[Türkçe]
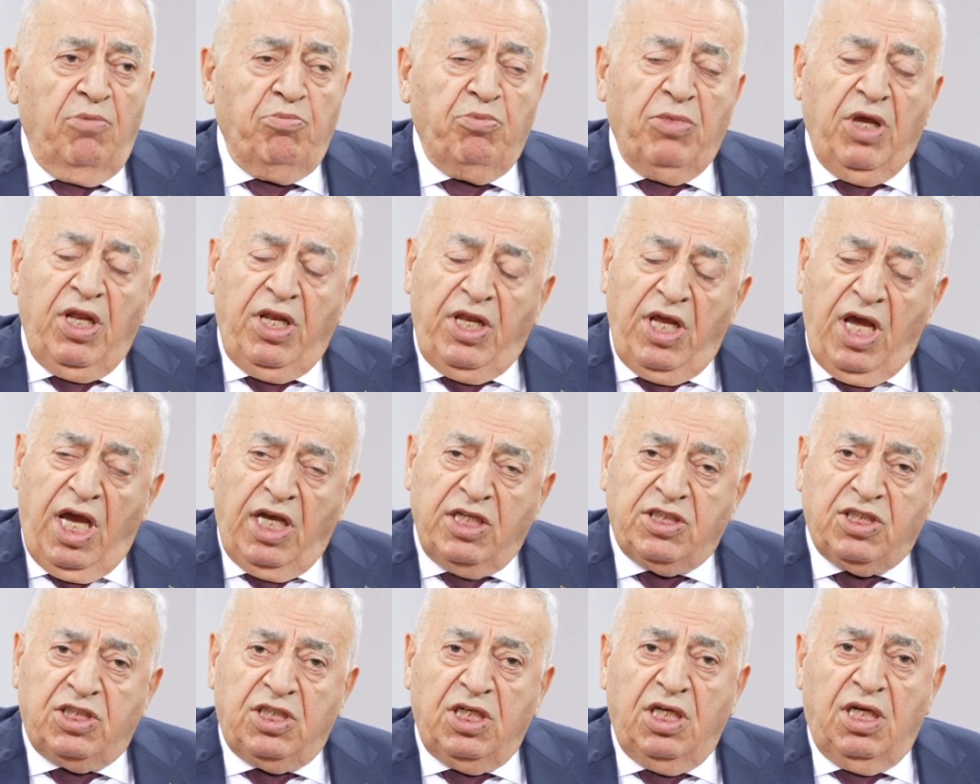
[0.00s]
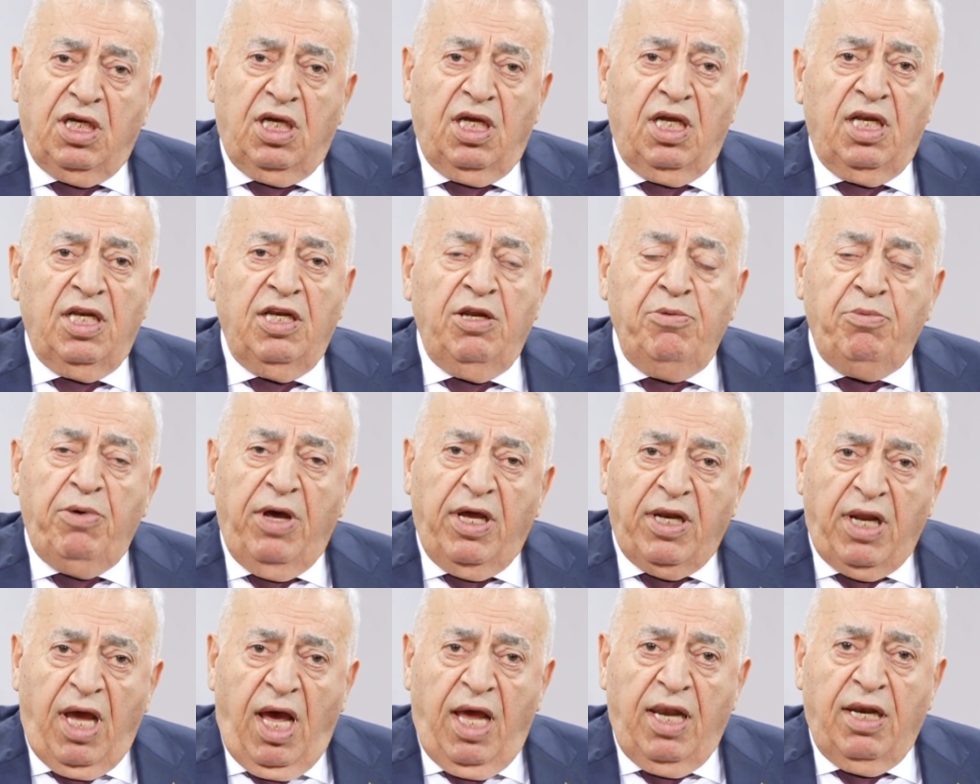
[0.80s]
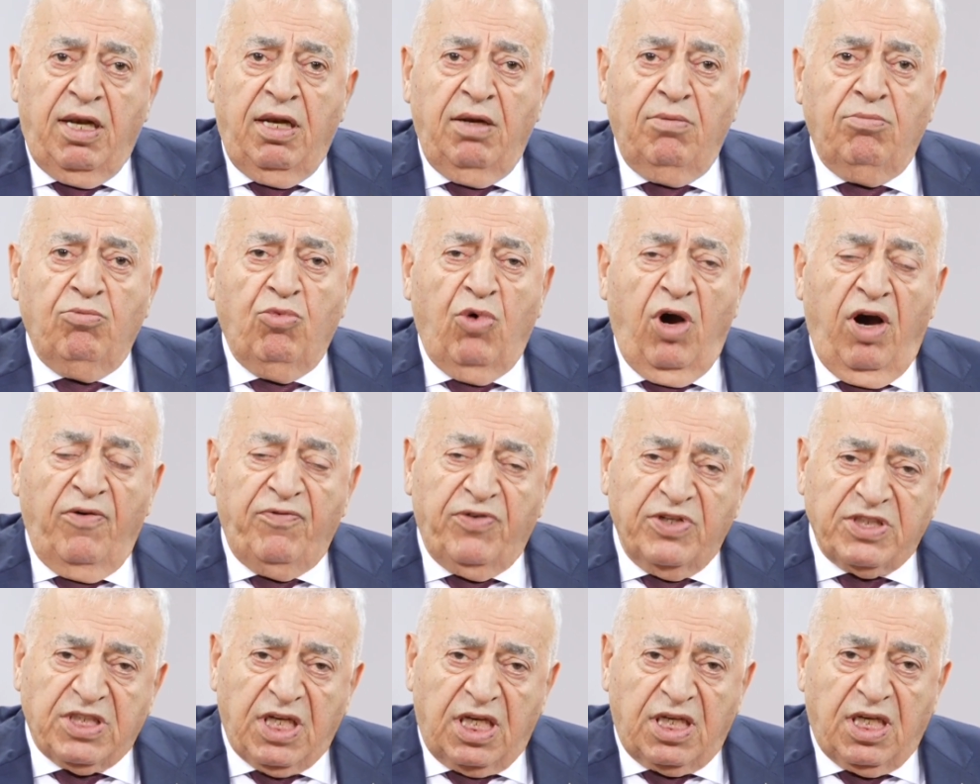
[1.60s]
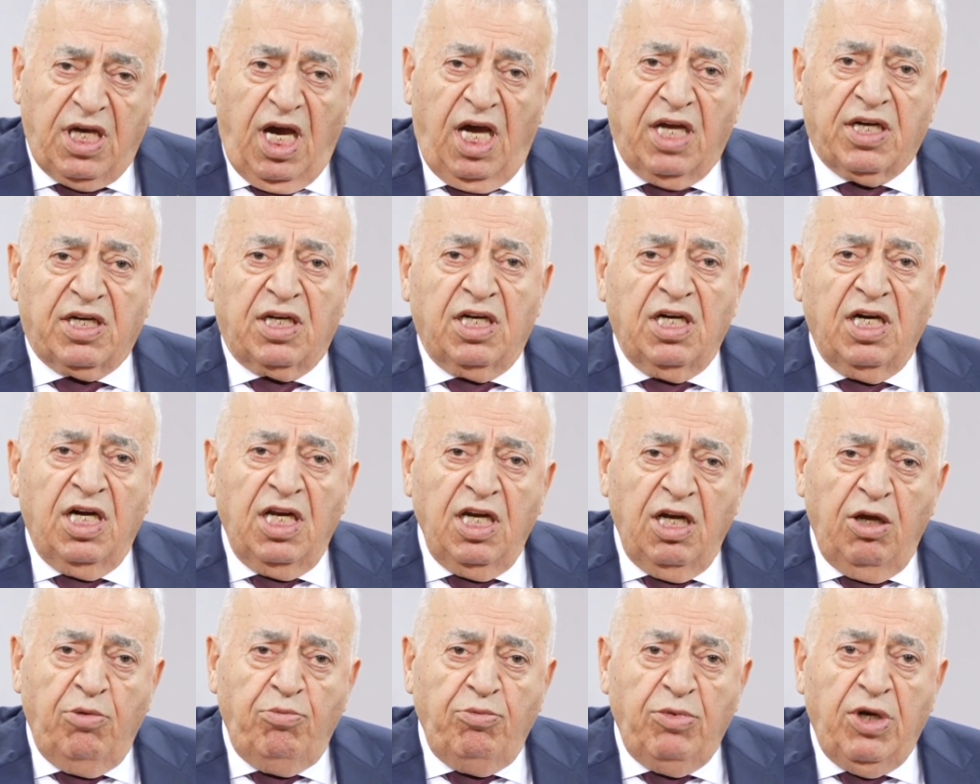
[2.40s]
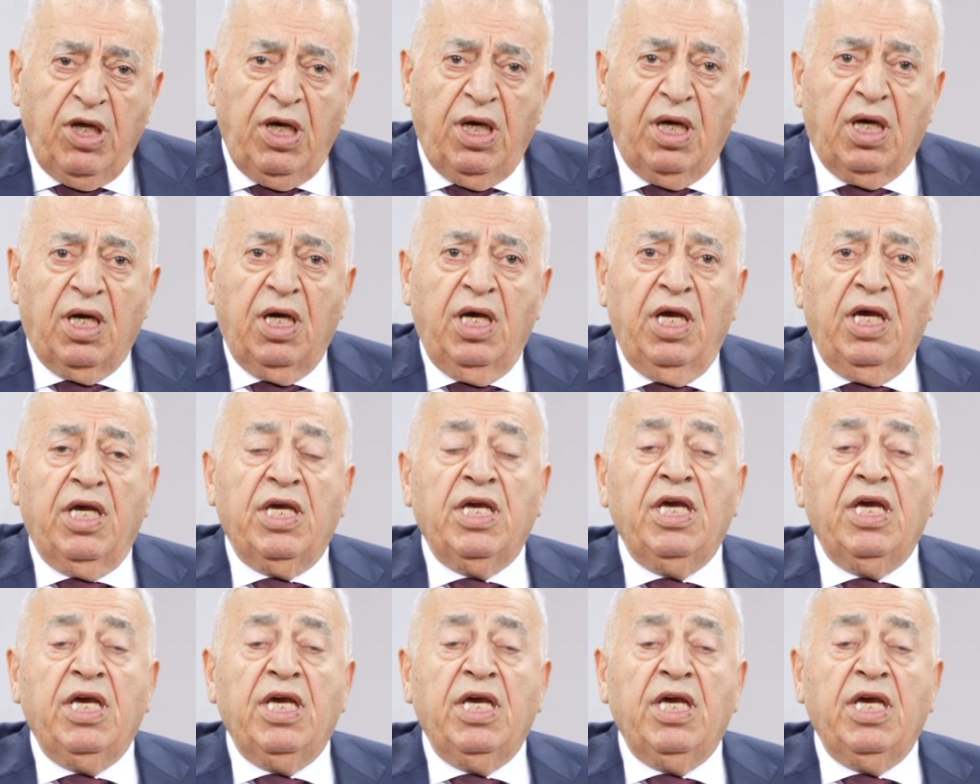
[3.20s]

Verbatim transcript: milliyetçi, liberal, muhafazakar, ılımlı,